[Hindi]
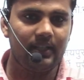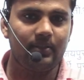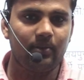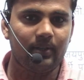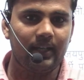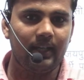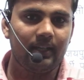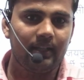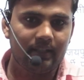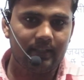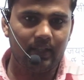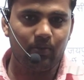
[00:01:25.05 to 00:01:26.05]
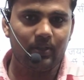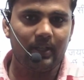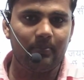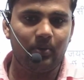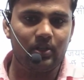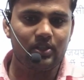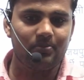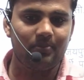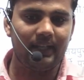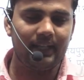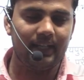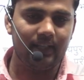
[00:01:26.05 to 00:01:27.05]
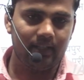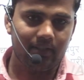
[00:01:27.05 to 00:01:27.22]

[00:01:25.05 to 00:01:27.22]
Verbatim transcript: होंगे या उनके बोनस मिलेंगे